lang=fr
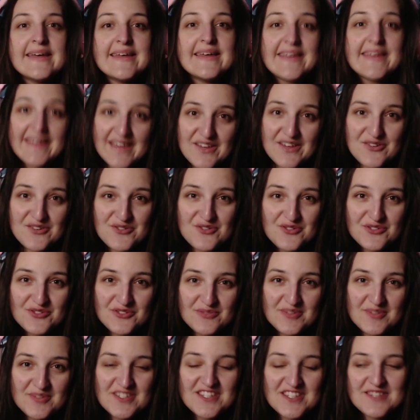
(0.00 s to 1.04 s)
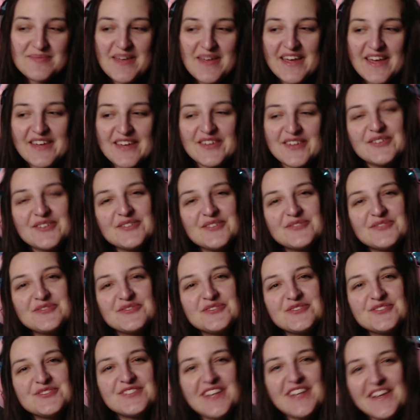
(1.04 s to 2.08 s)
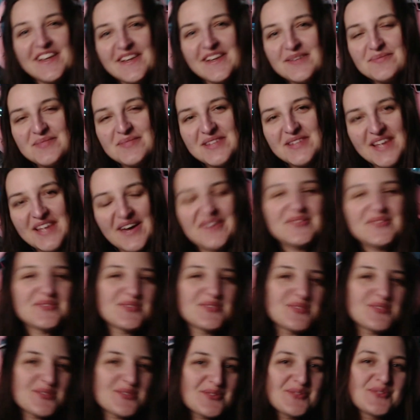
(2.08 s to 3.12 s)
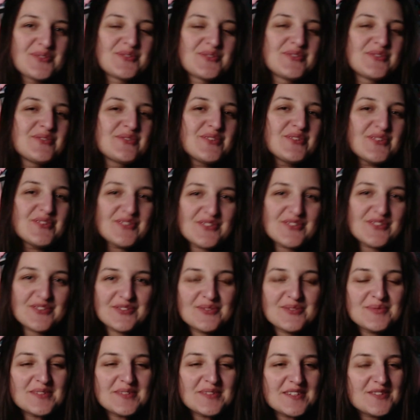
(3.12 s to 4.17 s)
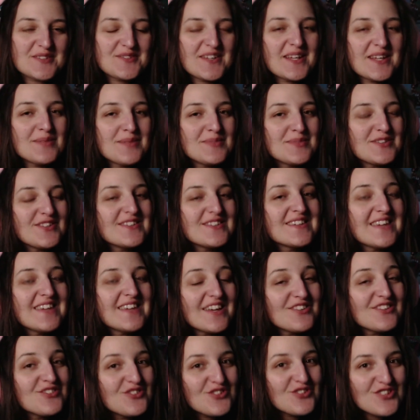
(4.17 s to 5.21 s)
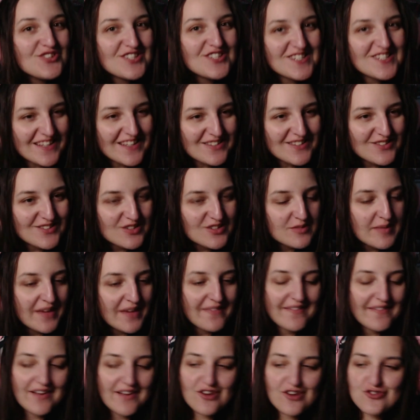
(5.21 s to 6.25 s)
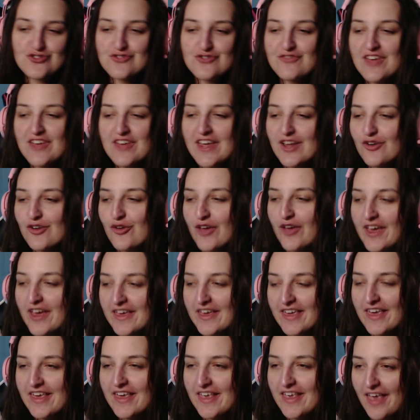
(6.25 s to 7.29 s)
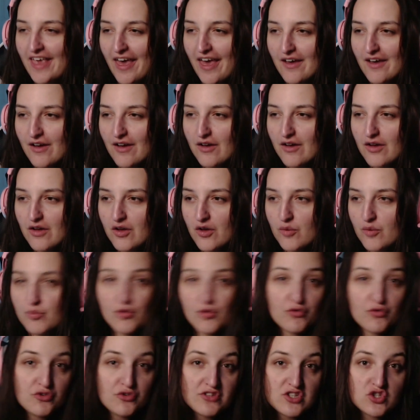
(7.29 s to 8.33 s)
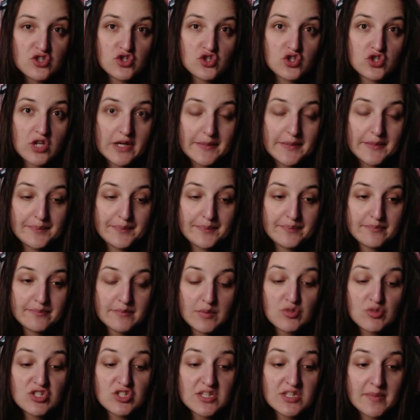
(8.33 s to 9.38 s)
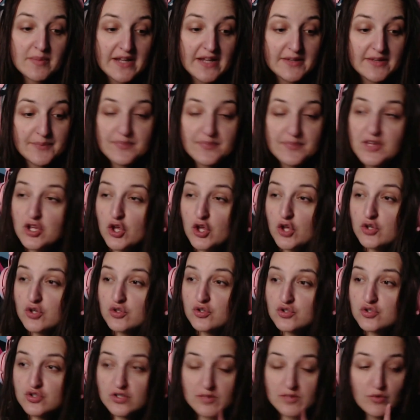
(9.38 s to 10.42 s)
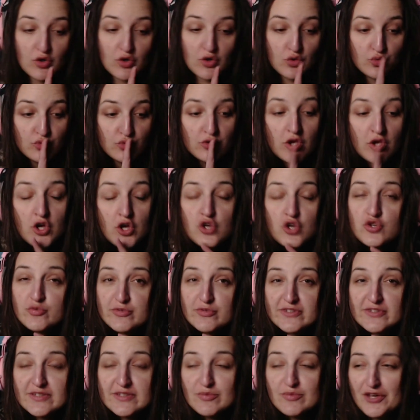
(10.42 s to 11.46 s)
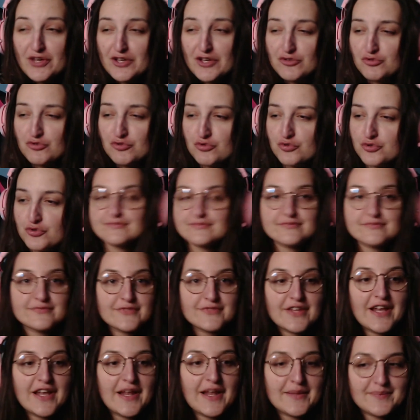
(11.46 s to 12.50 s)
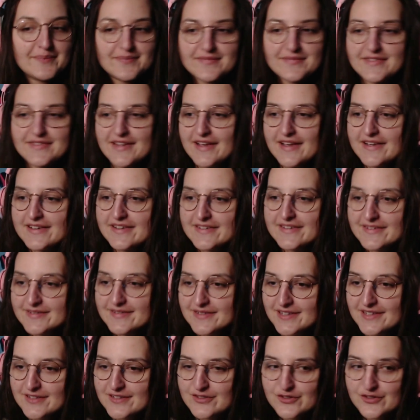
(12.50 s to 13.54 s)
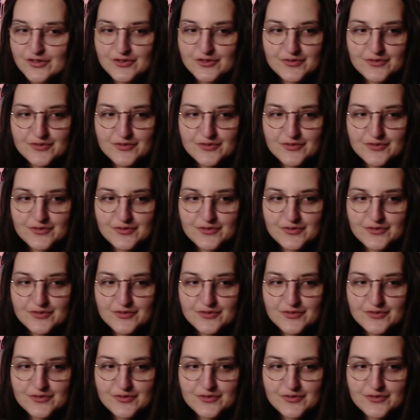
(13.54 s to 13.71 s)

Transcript: Et coucou tout le monde, j'espère que vous allez bien. On se retrouve aujourd'hui pour découvrir l'épisode 4 de Chainsaw Alors je devais le rec hier. Pour vous, ça change rien. Mais moi, j'étais malade. D'ailleurs, euh, je me rends compte. Je me dis, il manque un truc. Voilà. Allez, let's go.